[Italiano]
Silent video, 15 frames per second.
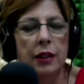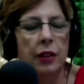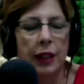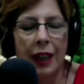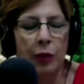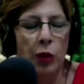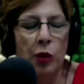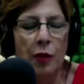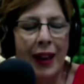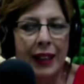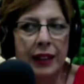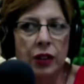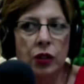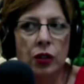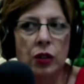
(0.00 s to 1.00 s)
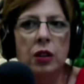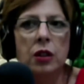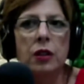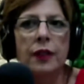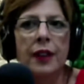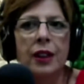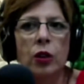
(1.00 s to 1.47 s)
al
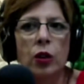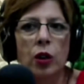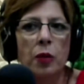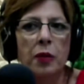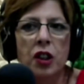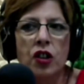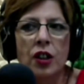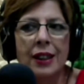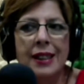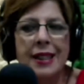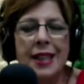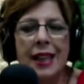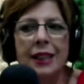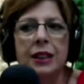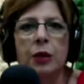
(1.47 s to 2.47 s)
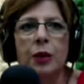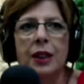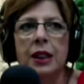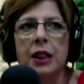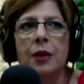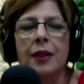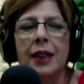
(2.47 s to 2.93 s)
momento vengono commercializzati
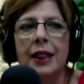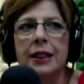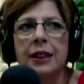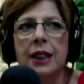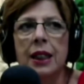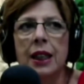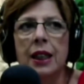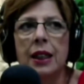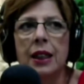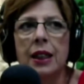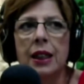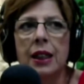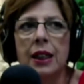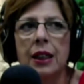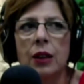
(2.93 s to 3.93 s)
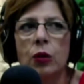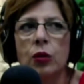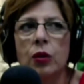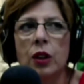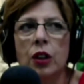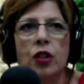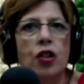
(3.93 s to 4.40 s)
praticamente eh,
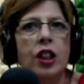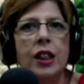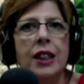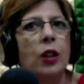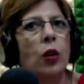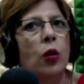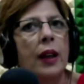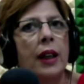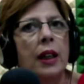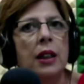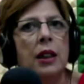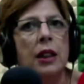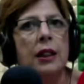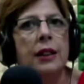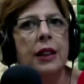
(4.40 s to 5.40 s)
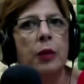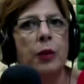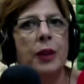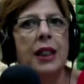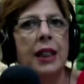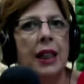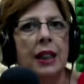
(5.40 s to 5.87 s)
un 5 tipi
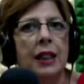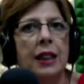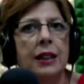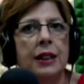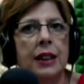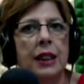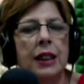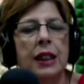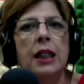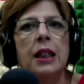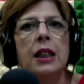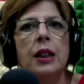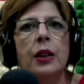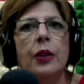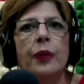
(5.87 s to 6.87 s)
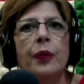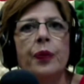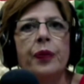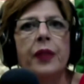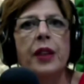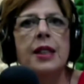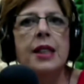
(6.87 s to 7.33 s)
di grani antichi. I più
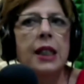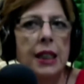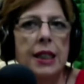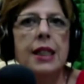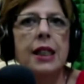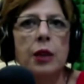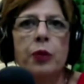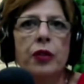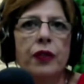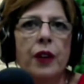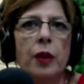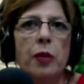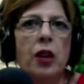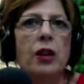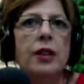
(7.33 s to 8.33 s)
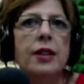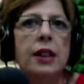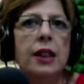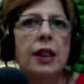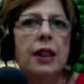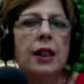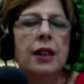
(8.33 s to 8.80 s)
famosi. Sì, sì, i più
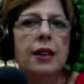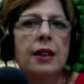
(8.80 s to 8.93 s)
famosi. Li possiamo